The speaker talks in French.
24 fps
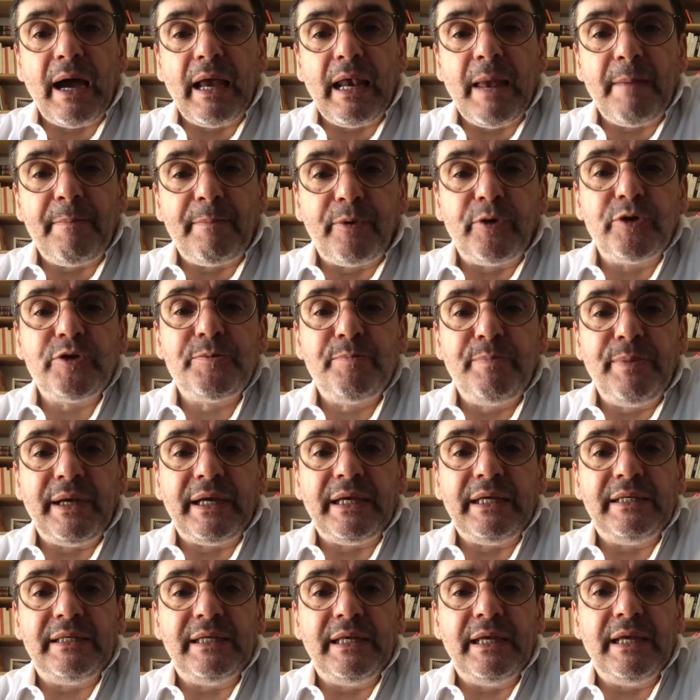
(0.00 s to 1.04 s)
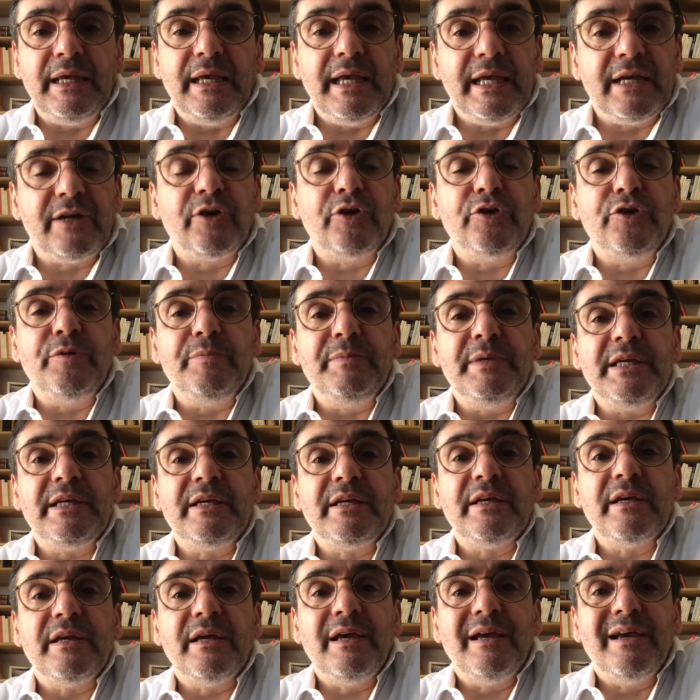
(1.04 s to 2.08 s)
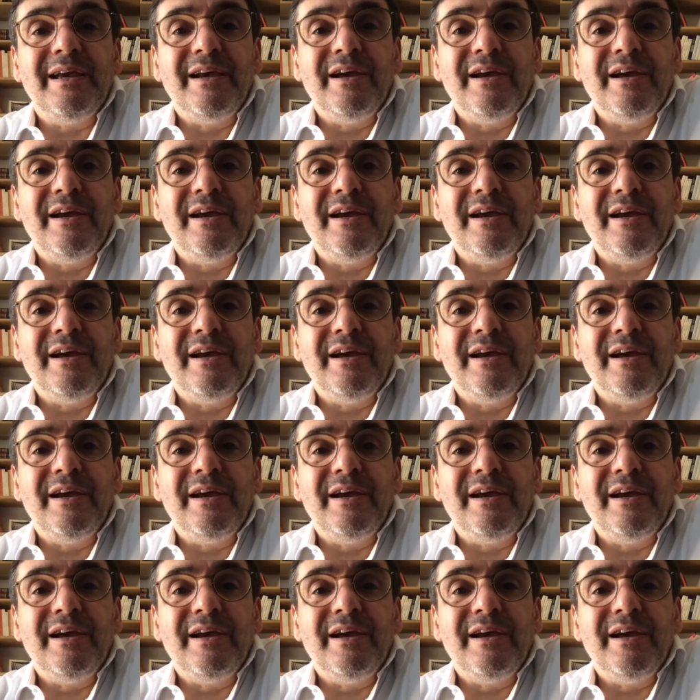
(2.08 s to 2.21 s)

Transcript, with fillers: à la prospérité économique